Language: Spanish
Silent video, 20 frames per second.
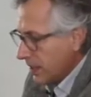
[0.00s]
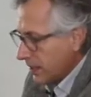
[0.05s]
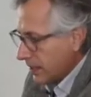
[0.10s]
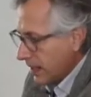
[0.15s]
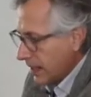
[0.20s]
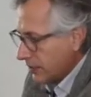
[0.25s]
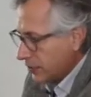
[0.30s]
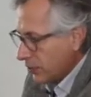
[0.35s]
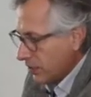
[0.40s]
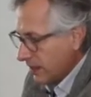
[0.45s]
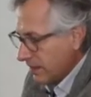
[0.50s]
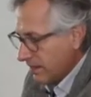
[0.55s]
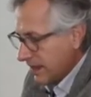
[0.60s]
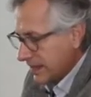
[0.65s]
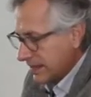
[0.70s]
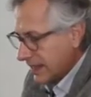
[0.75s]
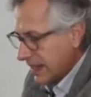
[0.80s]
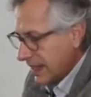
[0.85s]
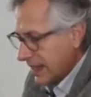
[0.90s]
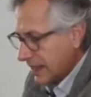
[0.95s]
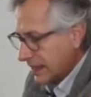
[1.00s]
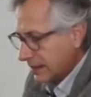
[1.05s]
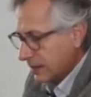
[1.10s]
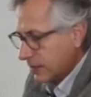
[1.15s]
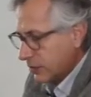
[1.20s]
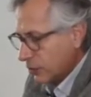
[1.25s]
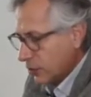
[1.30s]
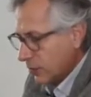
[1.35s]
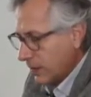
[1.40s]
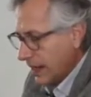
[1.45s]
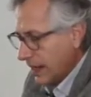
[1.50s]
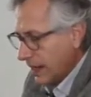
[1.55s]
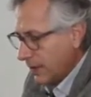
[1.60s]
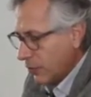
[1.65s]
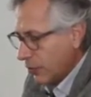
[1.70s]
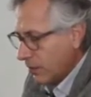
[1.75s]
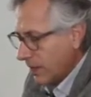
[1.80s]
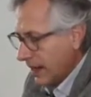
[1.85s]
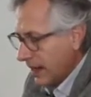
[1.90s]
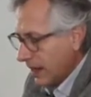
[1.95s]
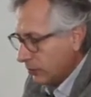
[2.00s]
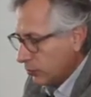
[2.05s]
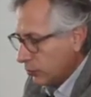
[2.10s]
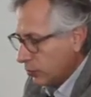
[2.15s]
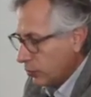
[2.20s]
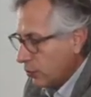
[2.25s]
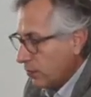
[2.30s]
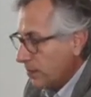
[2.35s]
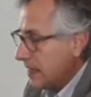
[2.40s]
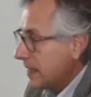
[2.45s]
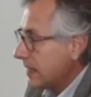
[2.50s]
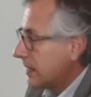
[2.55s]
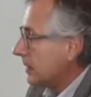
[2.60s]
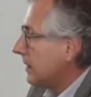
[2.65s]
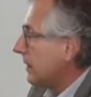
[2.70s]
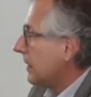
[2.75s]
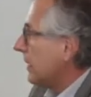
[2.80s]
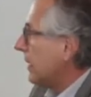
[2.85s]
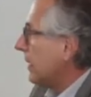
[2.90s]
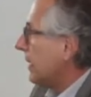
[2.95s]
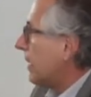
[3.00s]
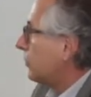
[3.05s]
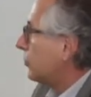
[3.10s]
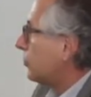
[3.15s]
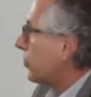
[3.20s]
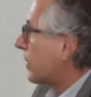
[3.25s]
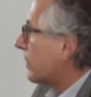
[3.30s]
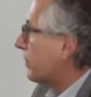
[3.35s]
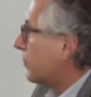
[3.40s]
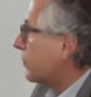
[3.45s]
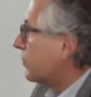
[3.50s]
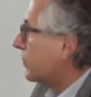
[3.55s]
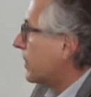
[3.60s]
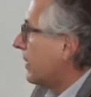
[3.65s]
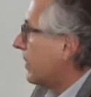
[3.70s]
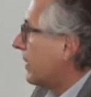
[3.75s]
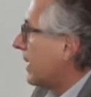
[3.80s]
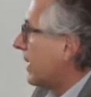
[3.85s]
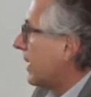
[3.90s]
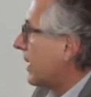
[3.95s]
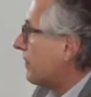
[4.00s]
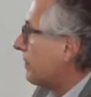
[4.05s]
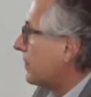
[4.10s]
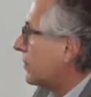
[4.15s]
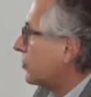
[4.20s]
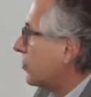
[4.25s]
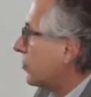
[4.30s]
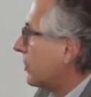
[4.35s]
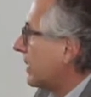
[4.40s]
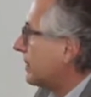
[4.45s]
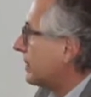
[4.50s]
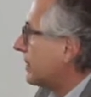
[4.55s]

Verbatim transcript: relaciones basadas sobre la norma de la autonomía y la autorresponsabilidad de las personas.